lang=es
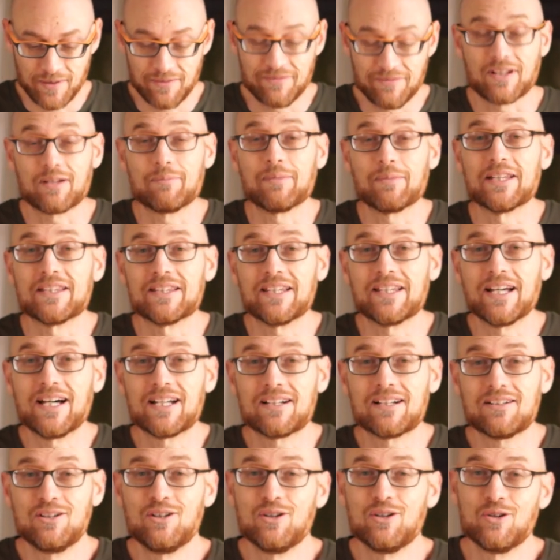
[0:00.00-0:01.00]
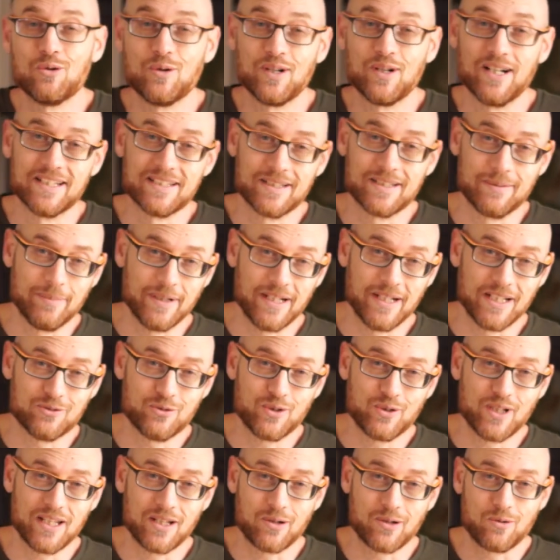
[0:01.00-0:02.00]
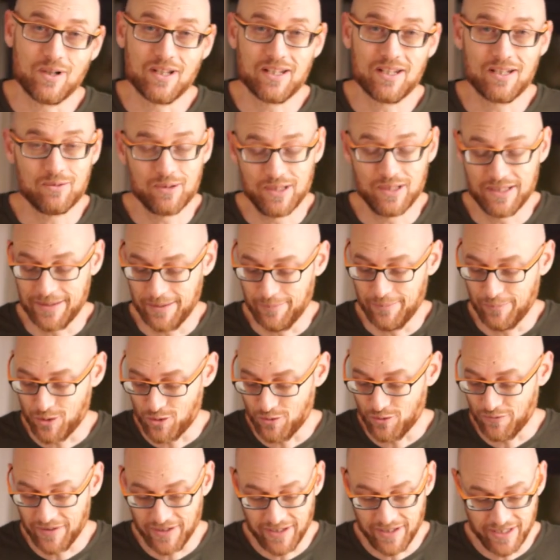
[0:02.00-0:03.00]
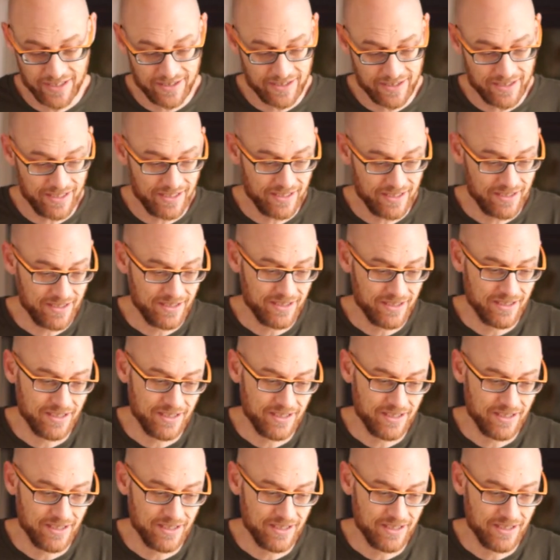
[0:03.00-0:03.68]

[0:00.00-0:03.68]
fermentar o en la temperatura adecuada o el tiempo suficiente.